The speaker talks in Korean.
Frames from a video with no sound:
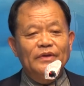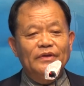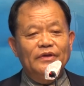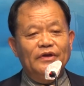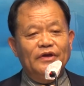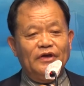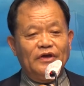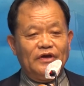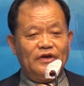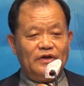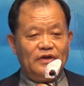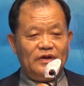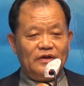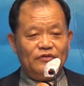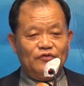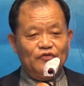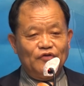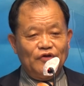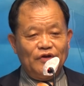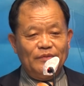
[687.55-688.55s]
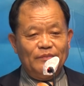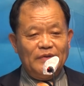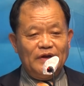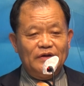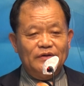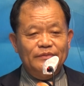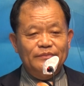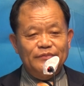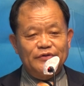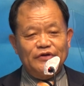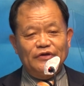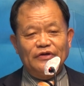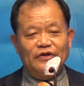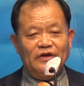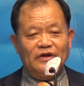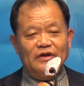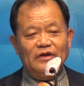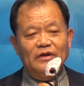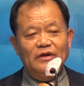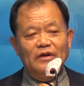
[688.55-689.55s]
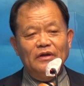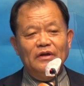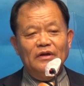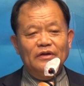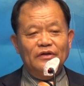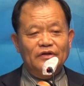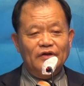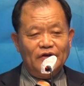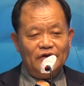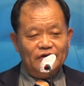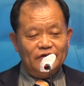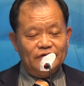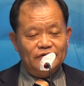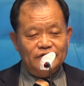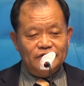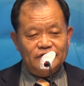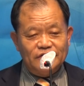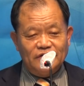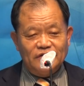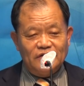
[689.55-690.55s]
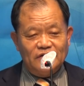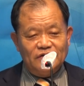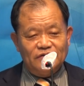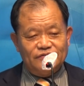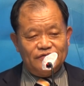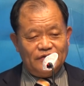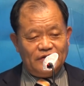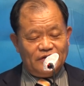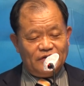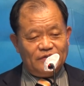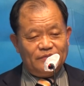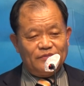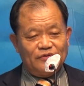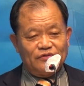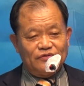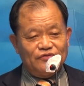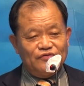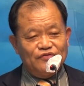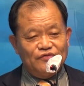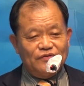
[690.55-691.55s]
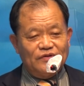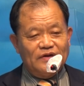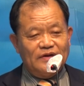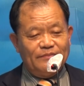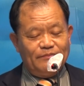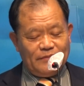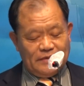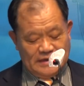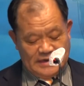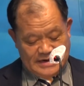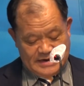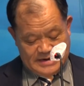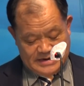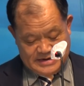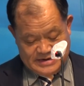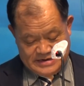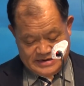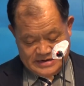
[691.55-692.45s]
이 주님의 음성이 들려주시기를 주의 이름으로 축원합니다.